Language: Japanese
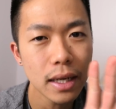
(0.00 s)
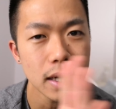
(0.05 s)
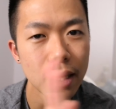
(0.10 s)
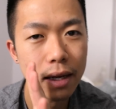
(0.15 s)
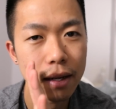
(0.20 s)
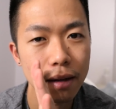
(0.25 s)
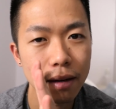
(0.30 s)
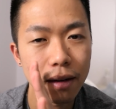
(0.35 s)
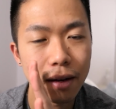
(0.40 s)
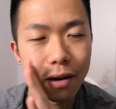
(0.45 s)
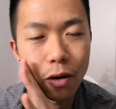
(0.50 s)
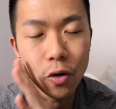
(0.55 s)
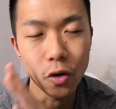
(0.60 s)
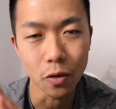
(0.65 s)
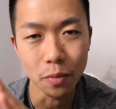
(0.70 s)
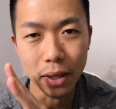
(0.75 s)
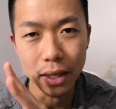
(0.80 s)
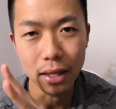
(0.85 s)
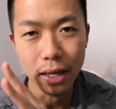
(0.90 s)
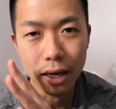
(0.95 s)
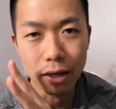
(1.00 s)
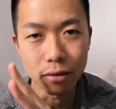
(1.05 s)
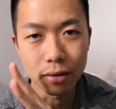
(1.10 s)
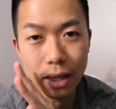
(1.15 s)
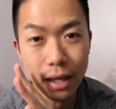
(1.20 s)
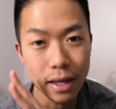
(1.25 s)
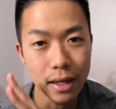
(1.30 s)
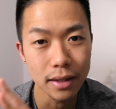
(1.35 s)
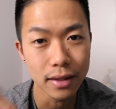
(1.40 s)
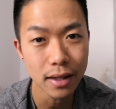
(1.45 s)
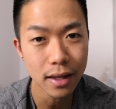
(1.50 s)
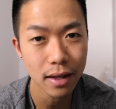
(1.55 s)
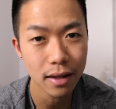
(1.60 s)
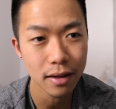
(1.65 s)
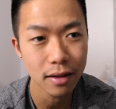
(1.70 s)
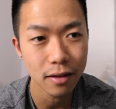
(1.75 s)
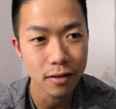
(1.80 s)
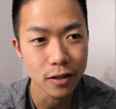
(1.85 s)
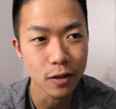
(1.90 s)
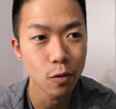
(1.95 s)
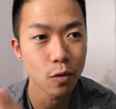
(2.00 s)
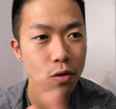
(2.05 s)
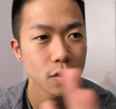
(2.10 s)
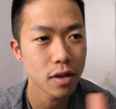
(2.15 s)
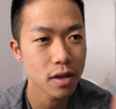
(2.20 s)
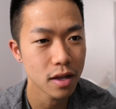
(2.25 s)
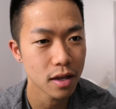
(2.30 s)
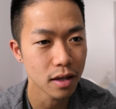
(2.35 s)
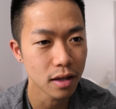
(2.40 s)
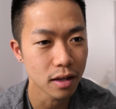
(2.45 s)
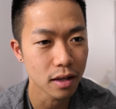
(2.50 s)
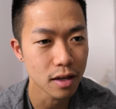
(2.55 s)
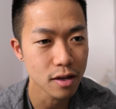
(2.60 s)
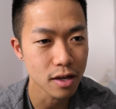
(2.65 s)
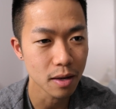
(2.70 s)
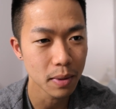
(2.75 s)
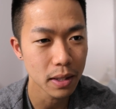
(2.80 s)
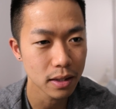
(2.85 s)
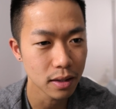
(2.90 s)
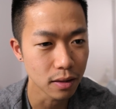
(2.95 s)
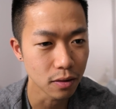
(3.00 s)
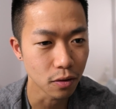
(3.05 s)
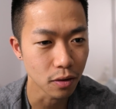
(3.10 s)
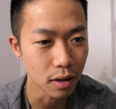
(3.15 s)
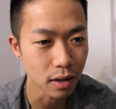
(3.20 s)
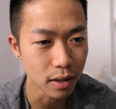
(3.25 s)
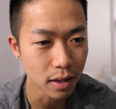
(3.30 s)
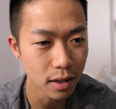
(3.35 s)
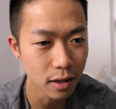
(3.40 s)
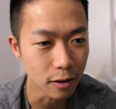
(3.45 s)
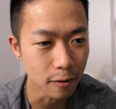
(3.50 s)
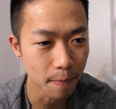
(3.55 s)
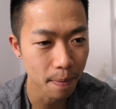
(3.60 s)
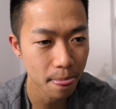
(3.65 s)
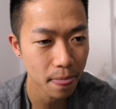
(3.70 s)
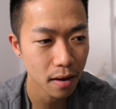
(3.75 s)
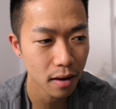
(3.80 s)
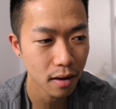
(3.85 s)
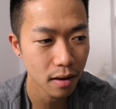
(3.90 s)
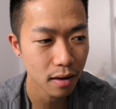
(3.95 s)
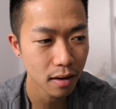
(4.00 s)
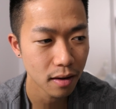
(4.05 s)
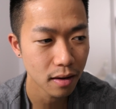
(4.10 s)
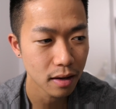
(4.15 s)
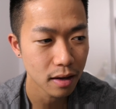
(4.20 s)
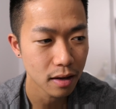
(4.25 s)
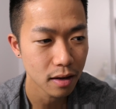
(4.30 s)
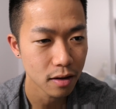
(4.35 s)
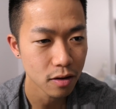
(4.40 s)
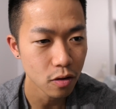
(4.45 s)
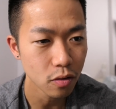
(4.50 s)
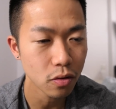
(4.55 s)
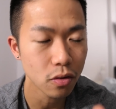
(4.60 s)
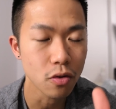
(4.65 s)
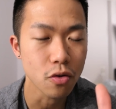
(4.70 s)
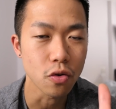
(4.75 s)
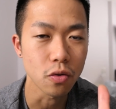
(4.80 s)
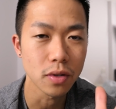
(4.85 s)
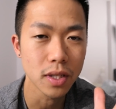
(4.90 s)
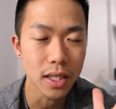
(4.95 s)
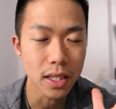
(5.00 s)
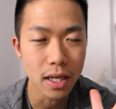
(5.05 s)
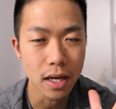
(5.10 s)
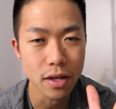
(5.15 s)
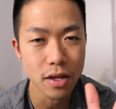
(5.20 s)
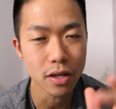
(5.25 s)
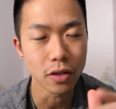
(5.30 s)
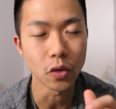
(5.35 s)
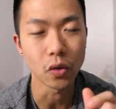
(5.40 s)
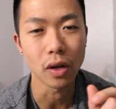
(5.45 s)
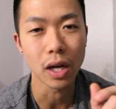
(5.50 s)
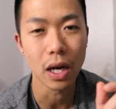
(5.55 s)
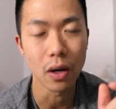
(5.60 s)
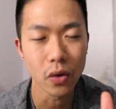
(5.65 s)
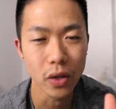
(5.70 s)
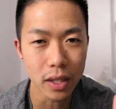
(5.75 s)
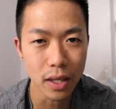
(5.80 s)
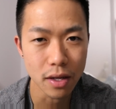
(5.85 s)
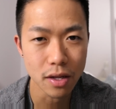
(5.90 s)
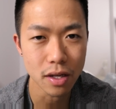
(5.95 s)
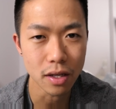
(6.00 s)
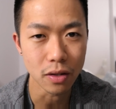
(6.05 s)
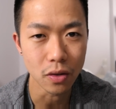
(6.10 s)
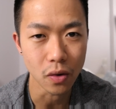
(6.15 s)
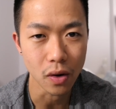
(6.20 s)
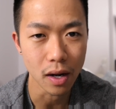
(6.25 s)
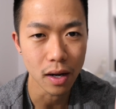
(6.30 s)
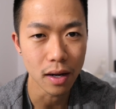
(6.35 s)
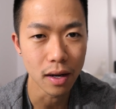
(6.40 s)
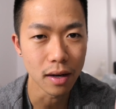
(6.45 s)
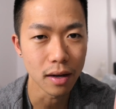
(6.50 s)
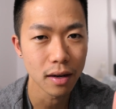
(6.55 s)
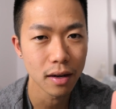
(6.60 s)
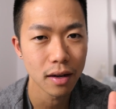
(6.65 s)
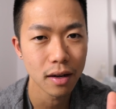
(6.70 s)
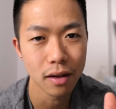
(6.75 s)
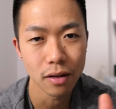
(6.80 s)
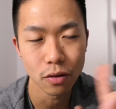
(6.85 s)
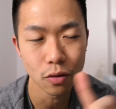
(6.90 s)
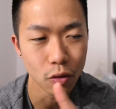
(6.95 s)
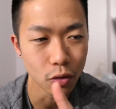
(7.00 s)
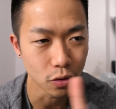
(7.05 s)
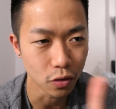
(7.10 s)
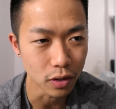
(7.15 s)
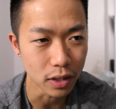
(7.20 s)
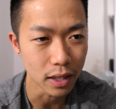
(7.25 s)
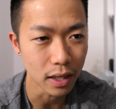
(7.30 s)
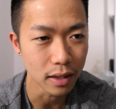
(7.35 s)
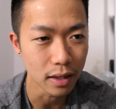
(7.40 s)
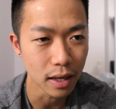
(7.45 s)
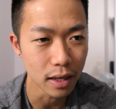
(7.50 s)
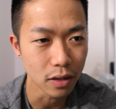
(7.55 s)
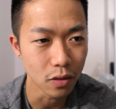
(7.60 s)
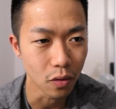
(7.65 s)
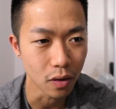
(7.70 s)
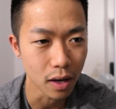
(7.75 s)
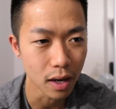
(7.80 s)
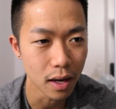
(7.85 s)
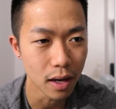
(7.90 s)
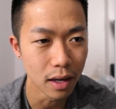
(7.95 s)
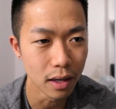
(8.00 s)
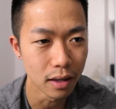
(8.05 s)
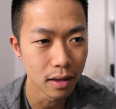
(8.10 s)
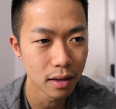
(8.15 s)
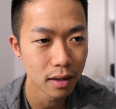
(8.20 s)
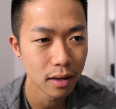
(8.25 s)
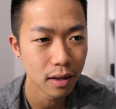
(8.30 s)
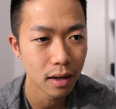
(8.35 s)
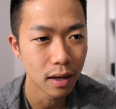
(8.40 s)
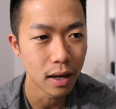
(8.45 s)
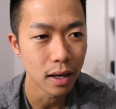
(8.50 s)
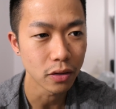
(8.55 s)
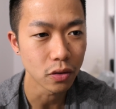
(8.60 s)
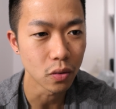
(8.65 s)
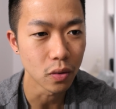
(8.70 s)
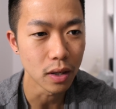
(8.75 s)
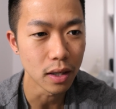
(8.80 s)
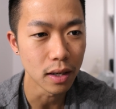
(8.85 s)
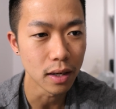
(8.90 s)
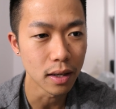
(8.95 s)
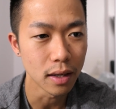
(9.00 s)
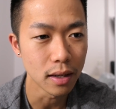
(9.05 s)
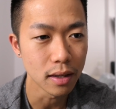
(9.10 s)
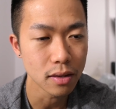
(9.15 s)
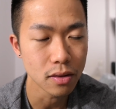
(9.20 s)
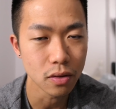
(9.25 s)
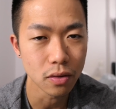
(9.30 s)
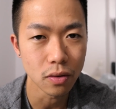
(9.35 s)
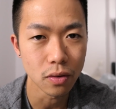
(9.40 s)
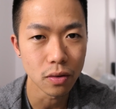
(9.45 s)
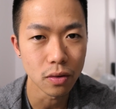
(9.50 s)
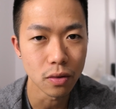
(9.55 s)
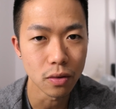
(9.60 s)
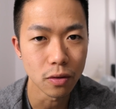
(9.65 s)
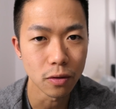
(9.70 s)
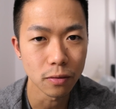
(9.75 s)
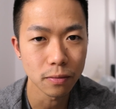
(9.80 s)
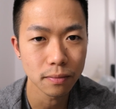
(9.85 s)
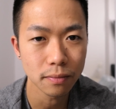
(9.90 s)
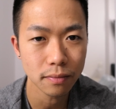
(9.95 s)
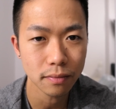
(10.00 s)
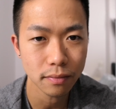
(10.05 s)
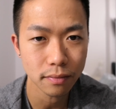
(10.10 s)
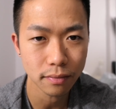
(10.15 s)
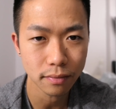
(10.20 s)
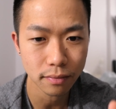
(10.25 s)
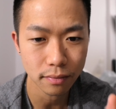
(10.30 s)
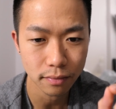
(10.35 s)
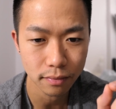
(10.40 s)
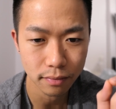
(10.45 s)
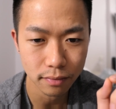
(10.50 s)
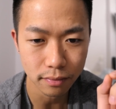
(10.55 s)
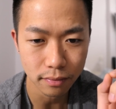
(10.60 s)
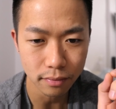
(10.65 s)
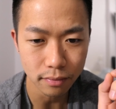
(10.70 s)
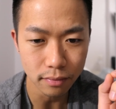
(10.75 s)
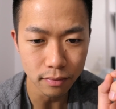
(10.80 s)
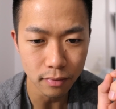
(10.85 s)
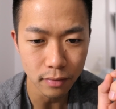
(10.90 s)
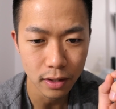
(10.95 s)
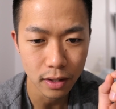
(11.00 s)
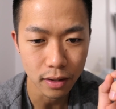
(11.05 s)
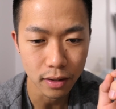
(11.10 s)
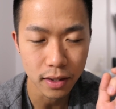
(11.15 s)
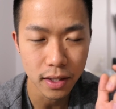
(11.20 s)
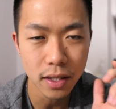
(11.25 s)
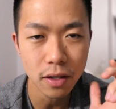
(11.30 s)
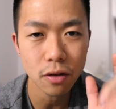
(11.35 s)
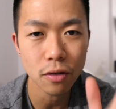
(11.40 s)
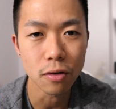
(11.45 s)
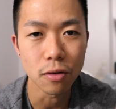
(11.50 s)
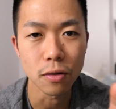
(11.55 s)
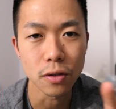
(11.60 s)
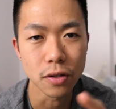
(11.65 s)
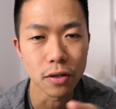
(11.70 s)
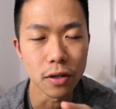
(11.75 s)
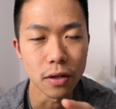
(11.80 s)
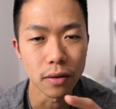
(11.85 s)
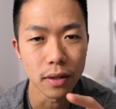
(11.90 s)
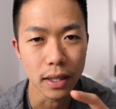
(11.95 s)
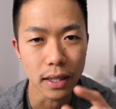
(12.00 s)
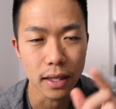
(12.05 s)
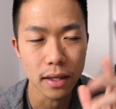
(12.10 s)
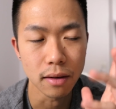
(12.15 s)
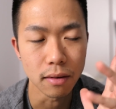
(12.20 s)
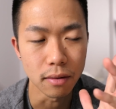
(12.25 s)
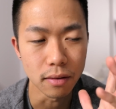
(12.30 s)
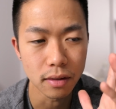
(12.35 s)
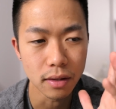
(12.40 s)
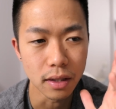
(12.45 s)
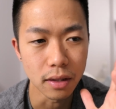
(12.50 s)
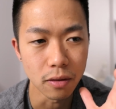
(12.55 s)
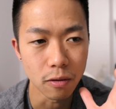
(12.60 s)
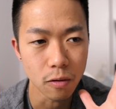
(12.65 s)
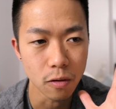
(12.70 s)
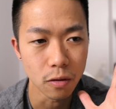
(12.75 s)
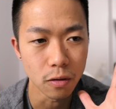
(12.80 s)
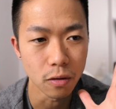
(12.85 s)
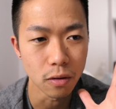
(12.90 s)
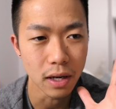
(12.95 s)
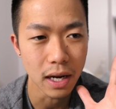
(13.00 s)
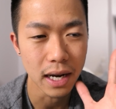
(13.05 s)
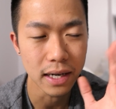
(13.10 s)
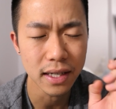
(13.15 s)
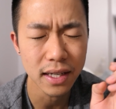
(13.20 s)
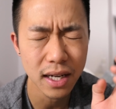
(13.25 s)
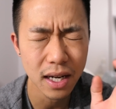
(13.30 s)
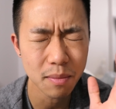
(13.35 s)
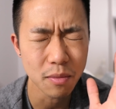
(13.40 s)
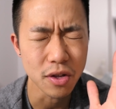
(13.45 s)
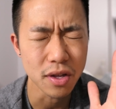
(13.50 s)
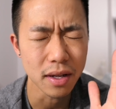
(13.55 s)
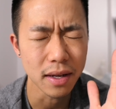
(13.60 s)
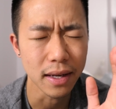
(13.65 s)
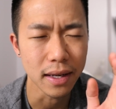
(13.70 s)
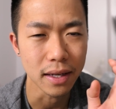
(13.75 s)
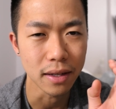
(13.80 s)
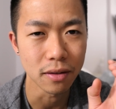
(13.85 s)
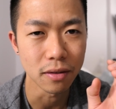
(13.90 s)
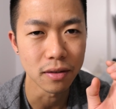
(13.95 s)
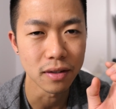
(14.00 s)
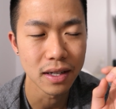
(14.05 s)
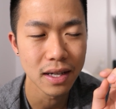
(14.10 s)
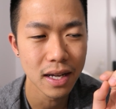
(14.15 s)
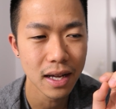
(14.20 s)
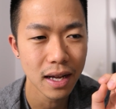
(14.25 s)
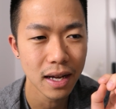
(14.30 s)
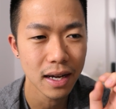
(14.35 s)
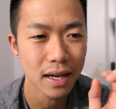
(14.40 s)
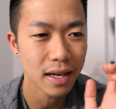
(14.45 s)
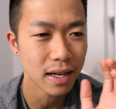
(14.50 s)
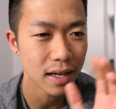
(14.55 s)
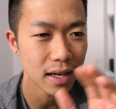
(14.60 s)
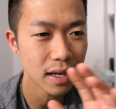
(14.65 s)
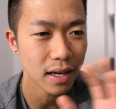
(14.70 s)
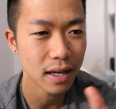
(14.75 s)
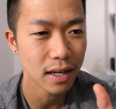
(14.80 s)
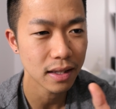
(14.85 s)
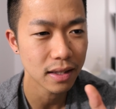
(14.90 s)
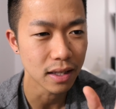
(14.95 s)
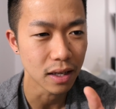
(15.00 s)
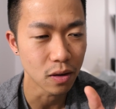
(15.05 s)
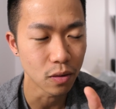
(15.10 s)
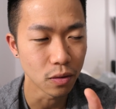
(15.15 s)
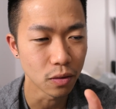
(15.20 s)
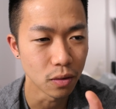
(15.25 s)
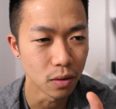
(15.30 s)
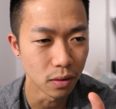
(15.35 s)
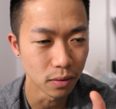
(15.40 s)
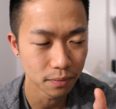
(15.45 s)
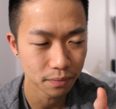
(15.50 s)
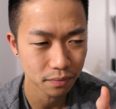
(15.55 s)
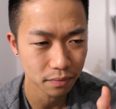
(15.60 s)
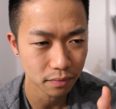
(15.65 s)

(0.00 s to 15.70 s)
が北米である中で日本人に喋った時にちょっと女性らしいとか可愛らしいとかノーと言えないとかあとはそのギグルをするよねギグルっていうのこのはにかみじゃないけどはははってこの